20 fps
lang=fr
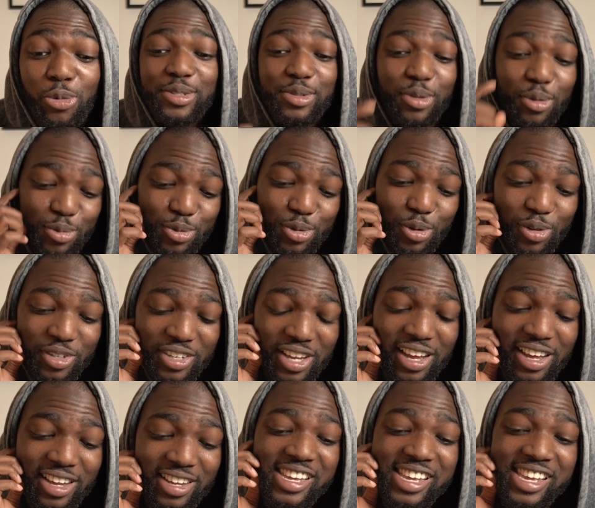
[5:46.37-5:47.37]
Je tombe sur
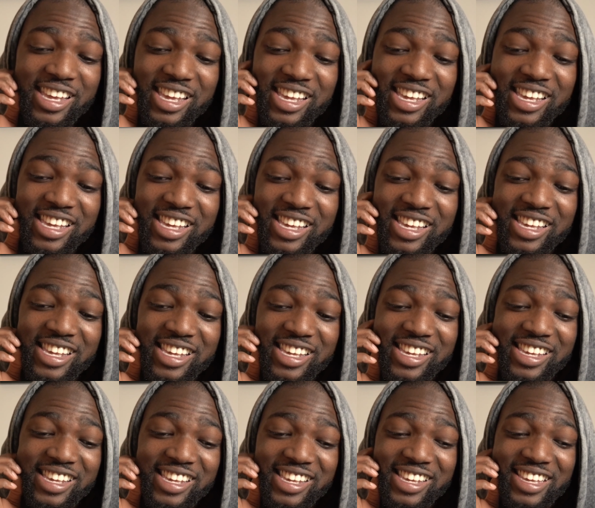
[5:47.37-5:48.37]
ça et
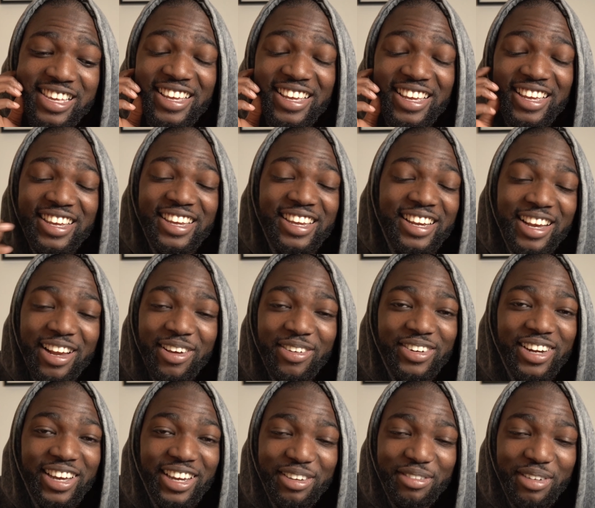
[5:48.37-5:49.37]
et là,
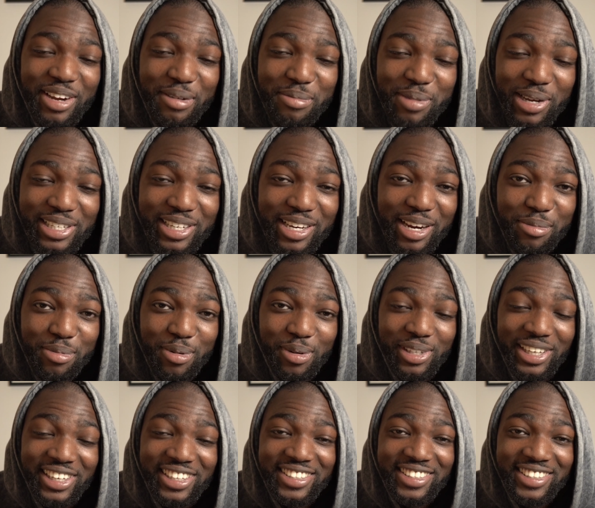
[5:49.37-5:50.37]
on arrive à la partie la plus
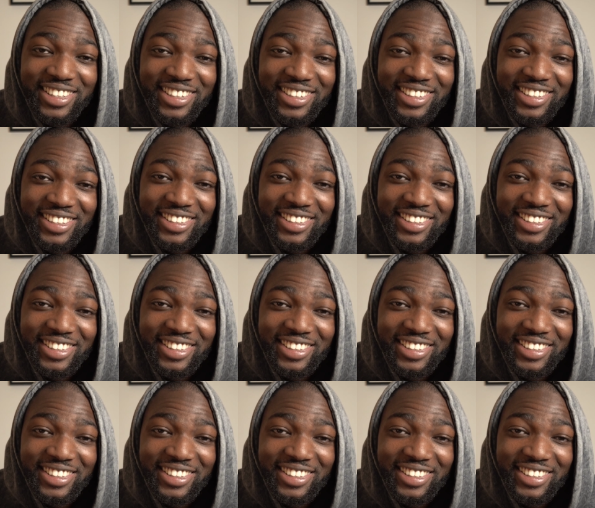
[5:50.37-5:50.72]
triste.